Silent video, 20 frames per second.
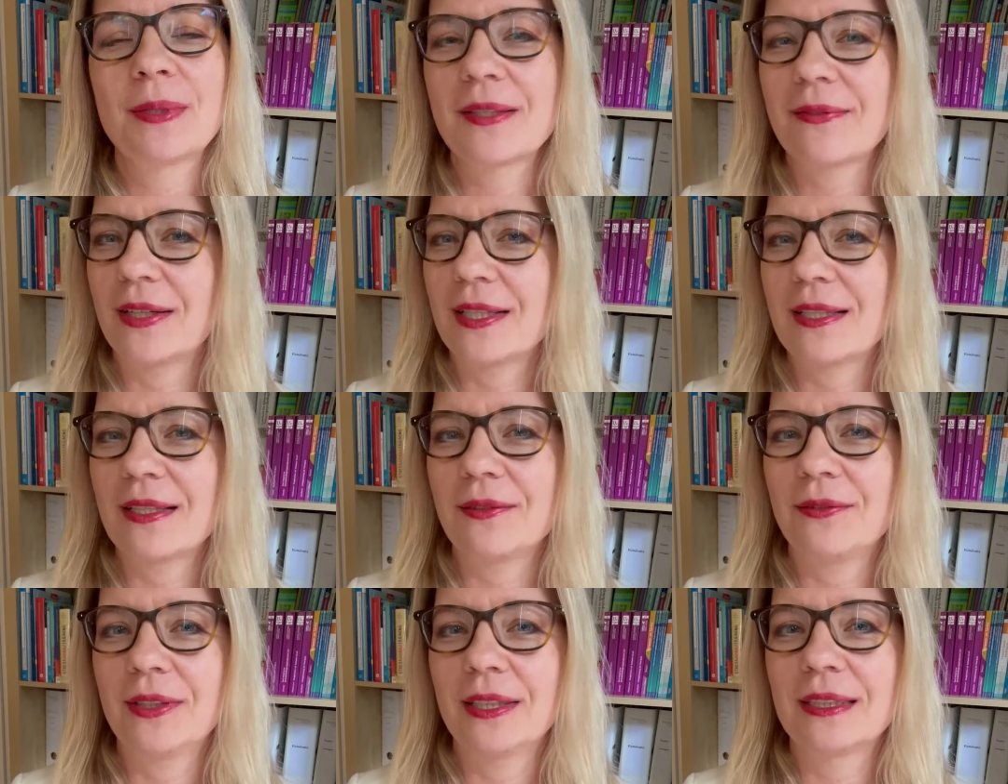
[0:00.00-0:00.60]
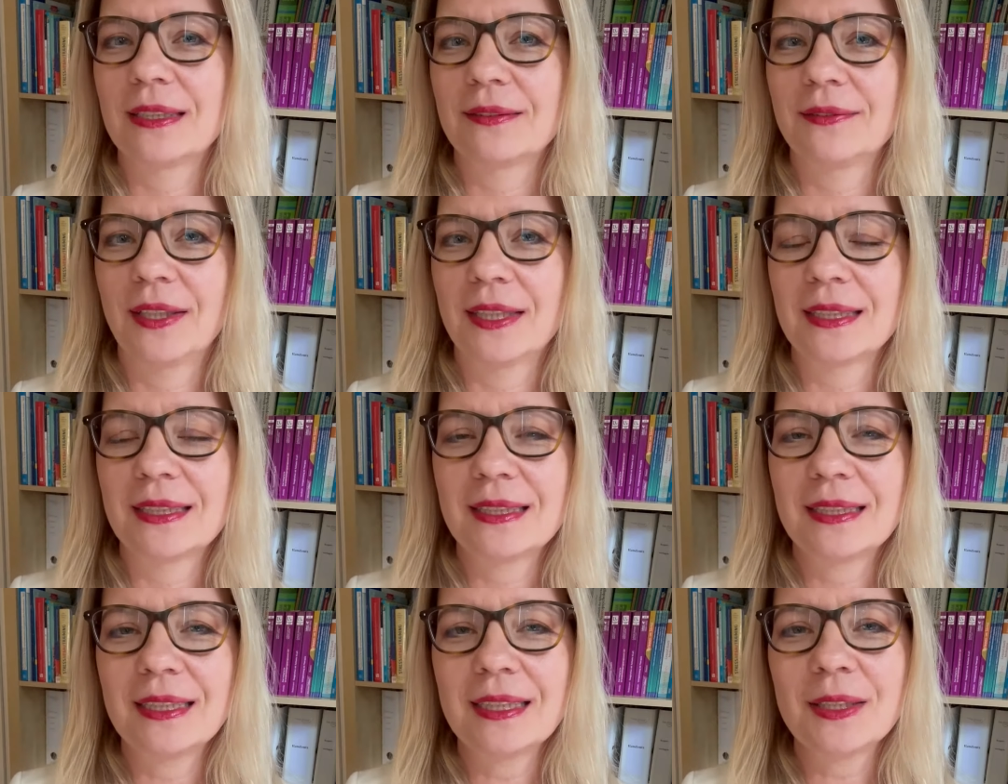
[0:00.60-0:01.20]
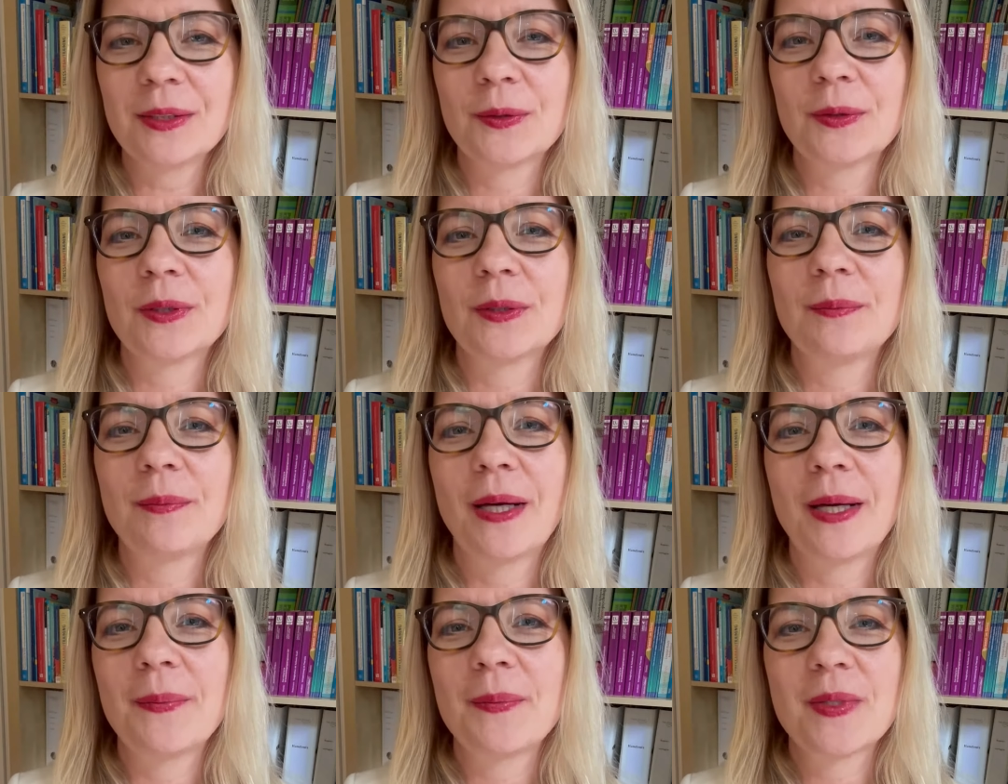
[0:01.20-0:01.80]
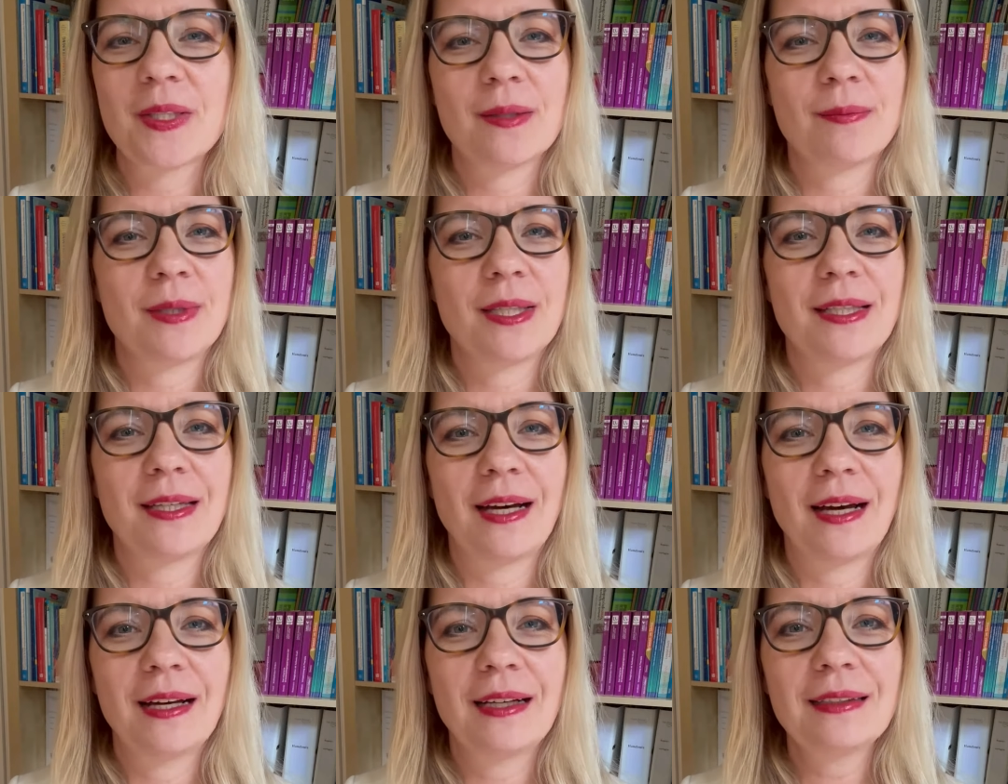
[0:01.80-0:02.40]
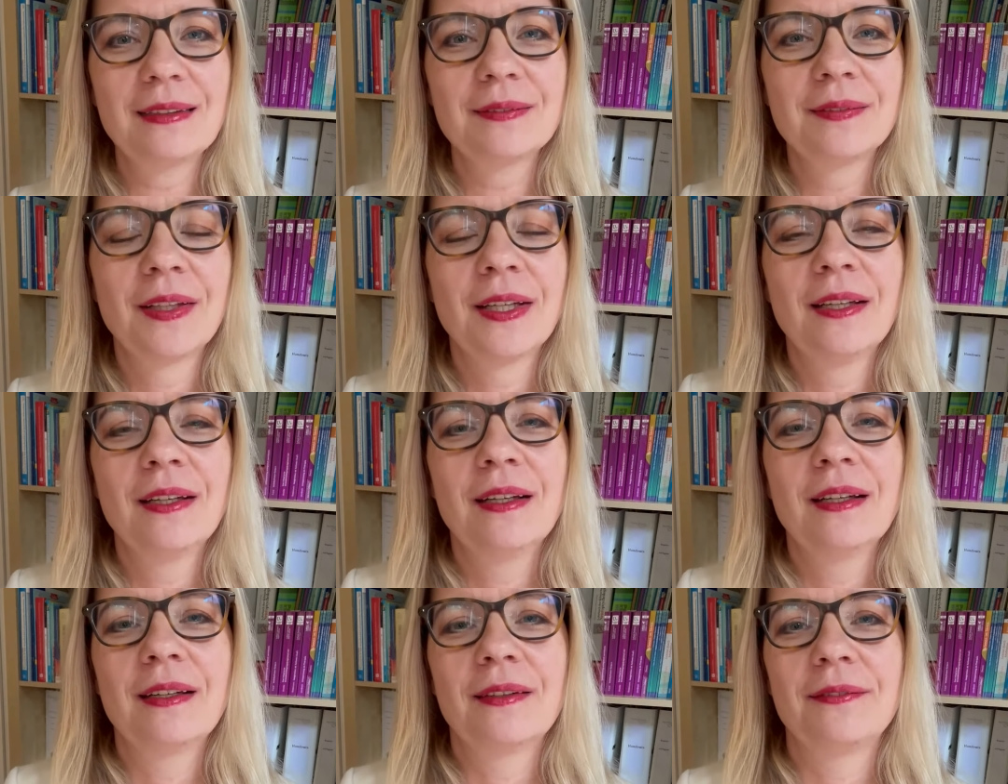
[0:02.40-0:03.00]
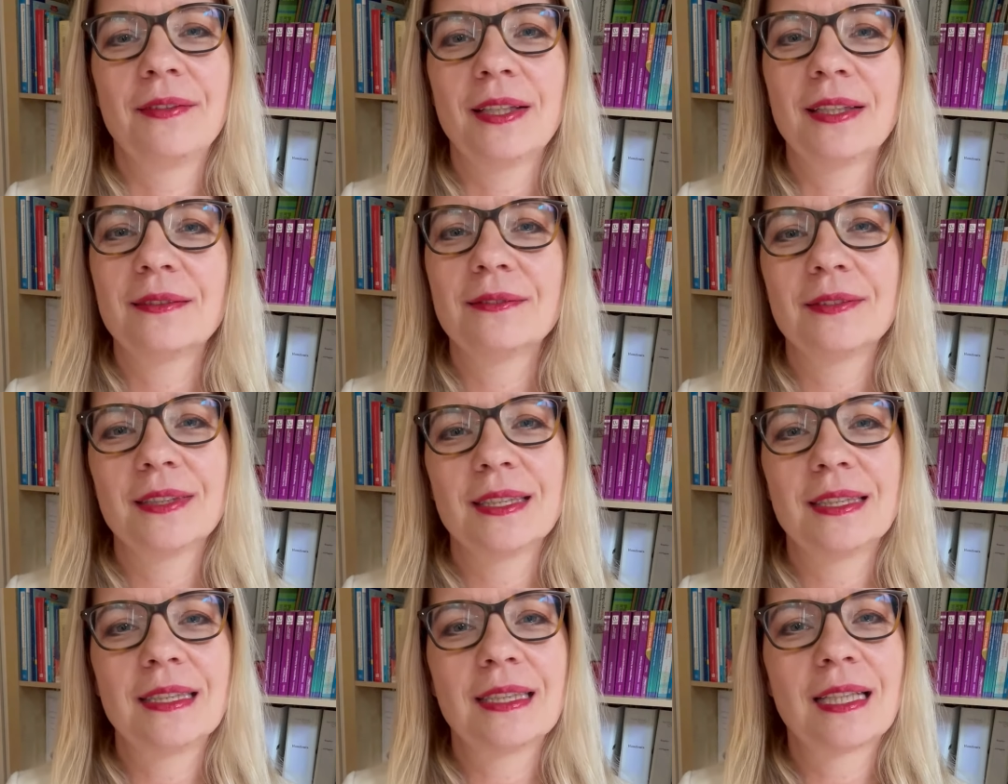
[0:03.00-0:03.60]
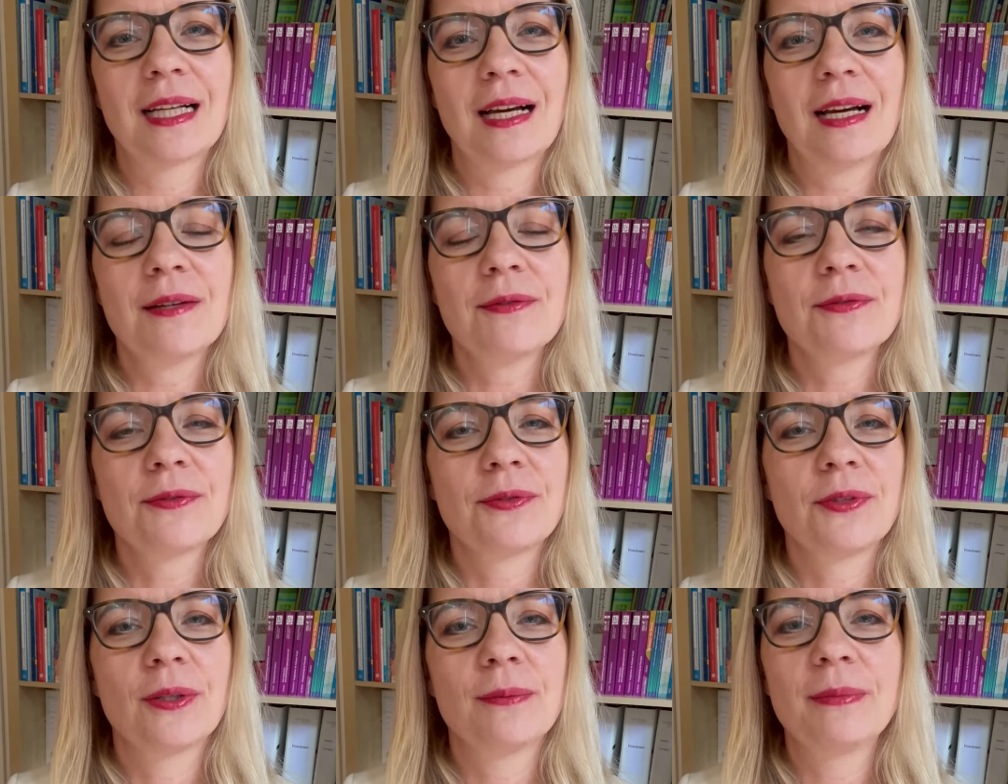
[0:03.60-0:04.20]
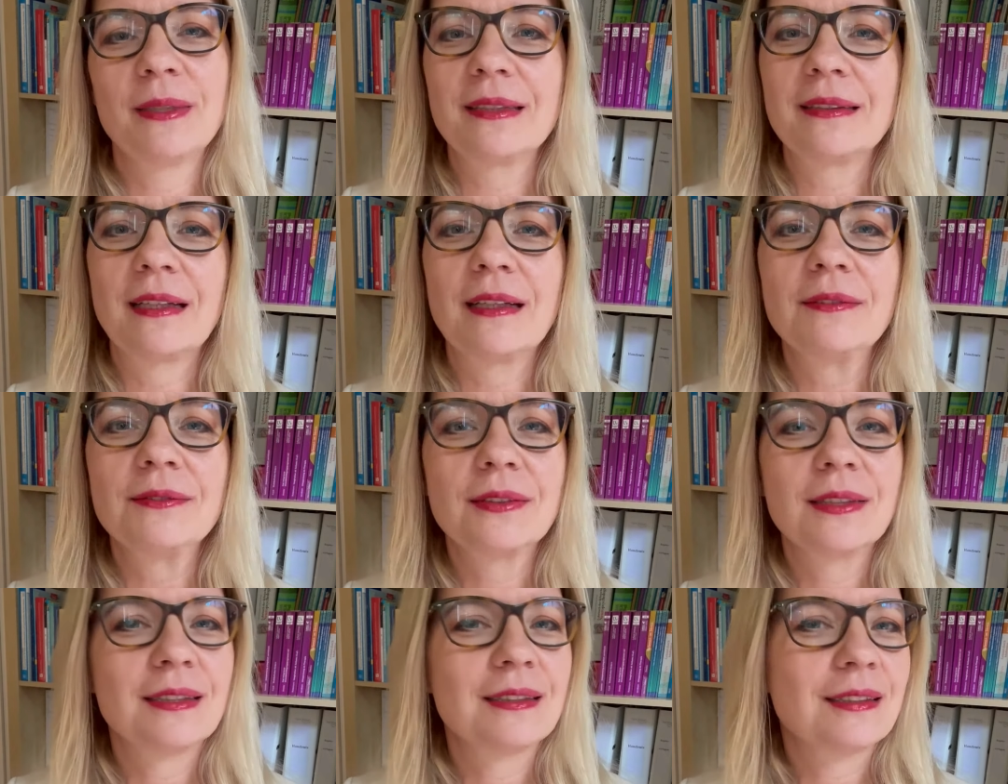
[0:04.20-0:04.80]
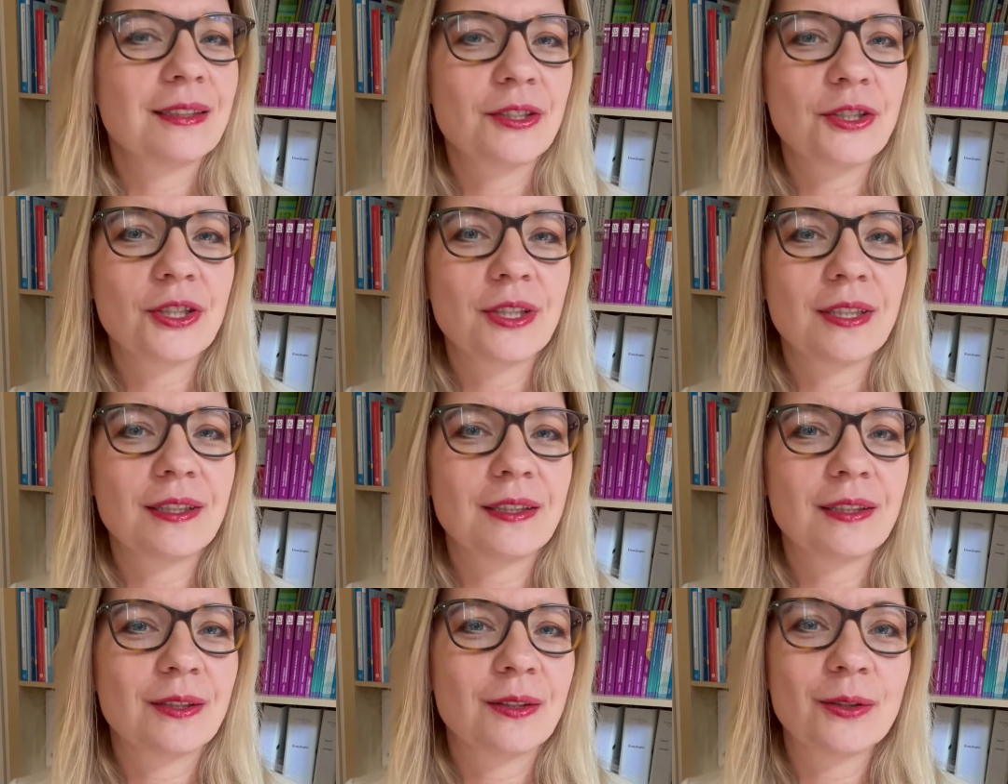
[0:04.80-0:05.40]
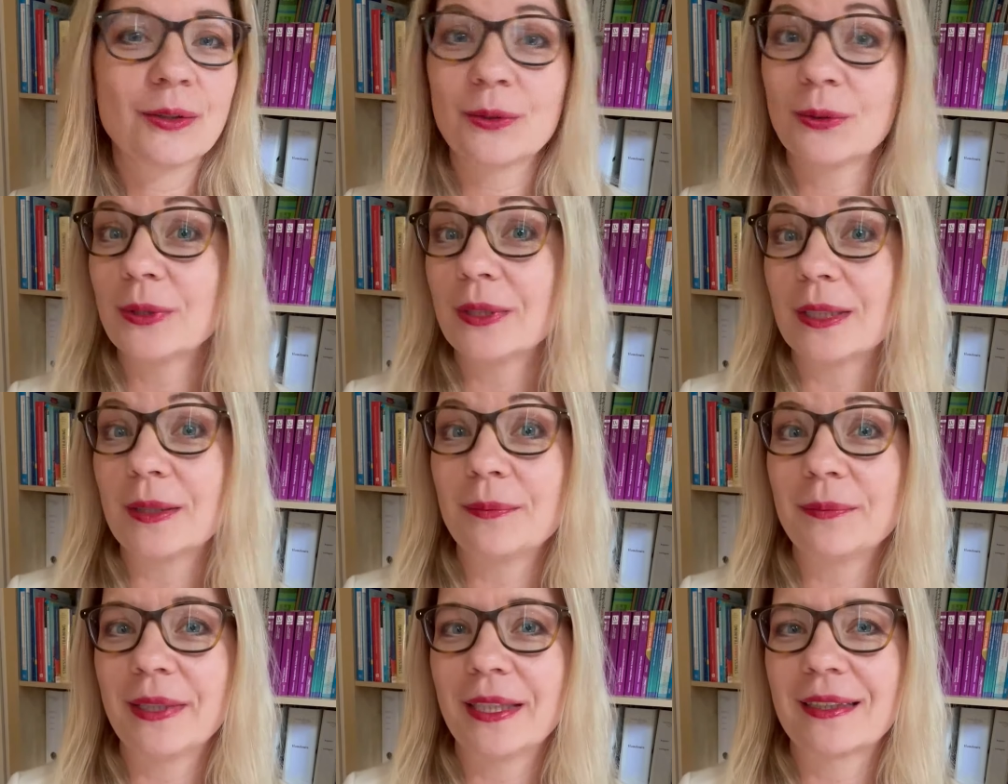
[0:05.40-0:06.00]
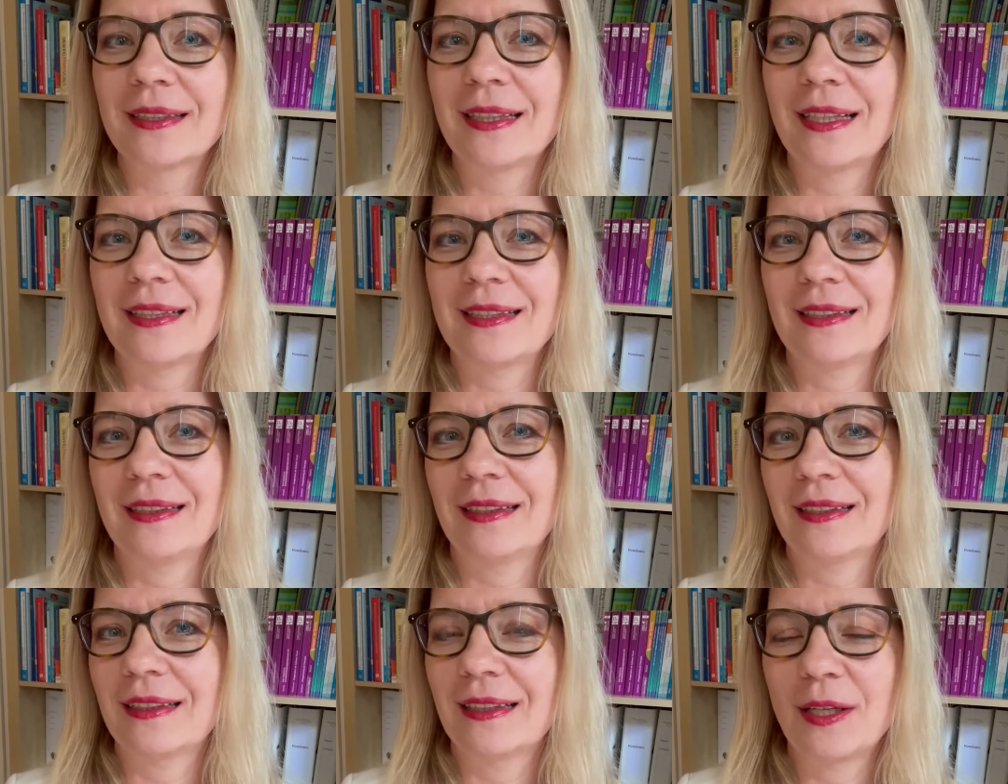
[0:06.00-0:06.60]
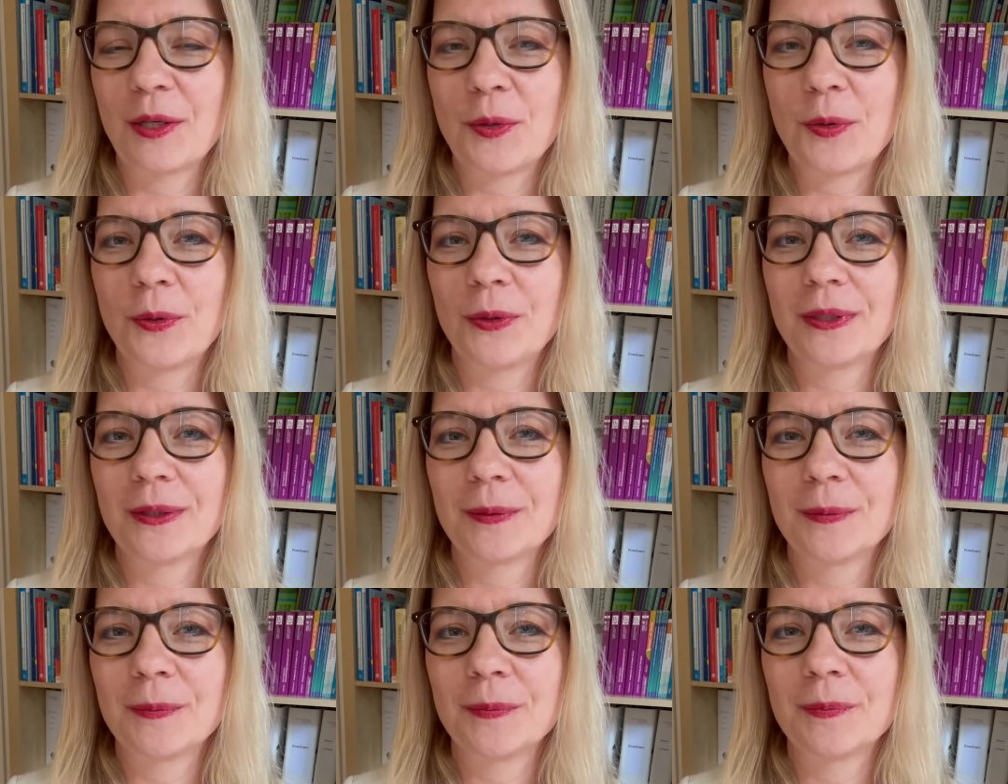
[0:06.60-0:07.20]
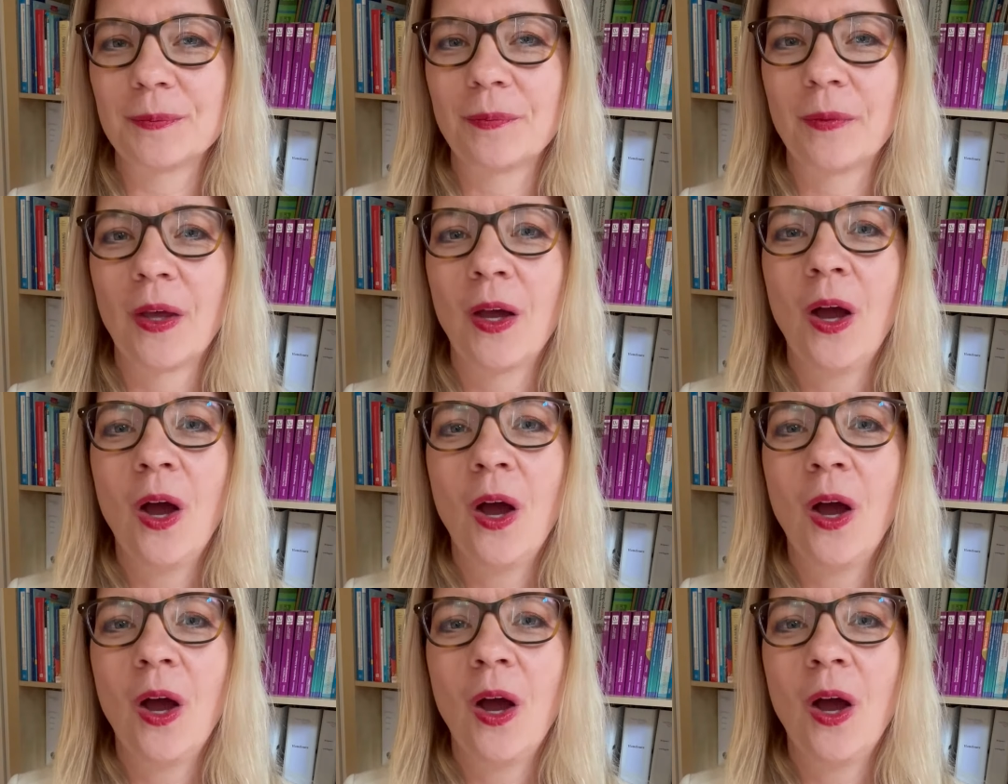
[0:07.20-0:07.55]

2024 und in meinem Seminar werden wir die Kraft von Metaphern, Geschichten und Impact-Techniken erkunden.